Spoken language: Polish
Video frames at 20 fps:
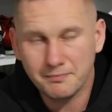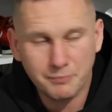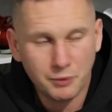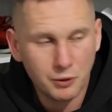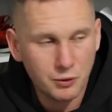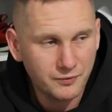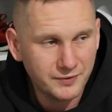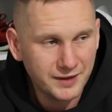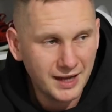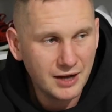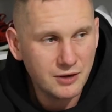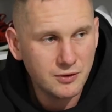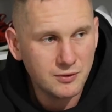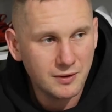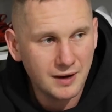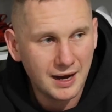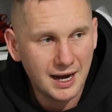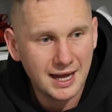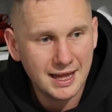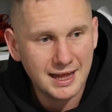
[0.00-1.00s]

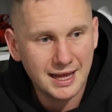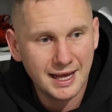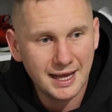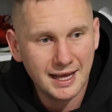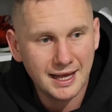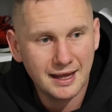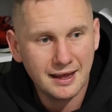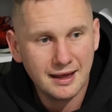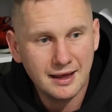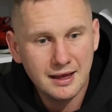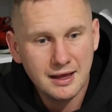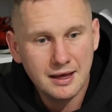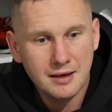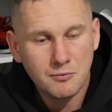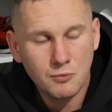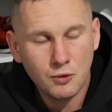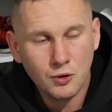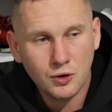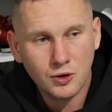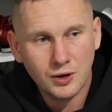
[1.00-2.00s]
porównaniu, ale
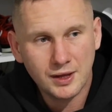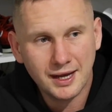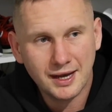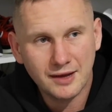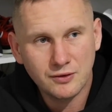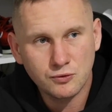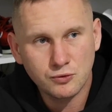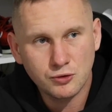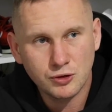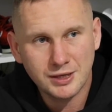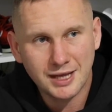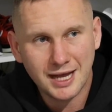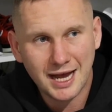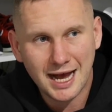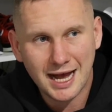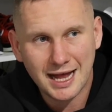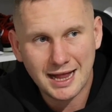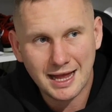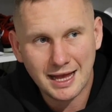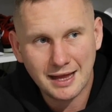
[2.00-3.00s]
mój kolega z drużyny
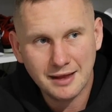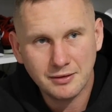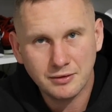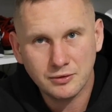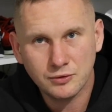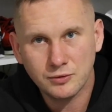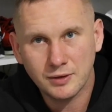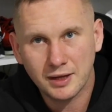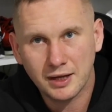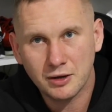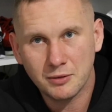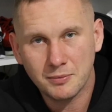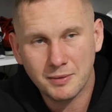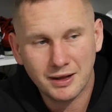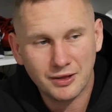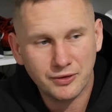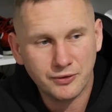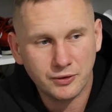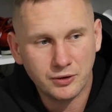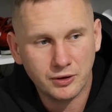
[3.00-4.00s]
Alan, którego
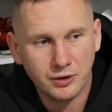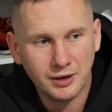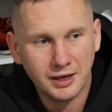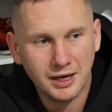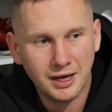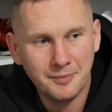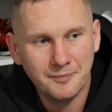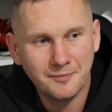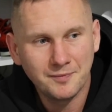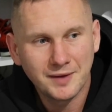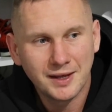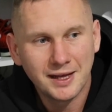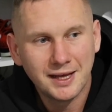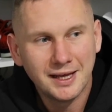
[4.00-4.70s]
bardzo kocham,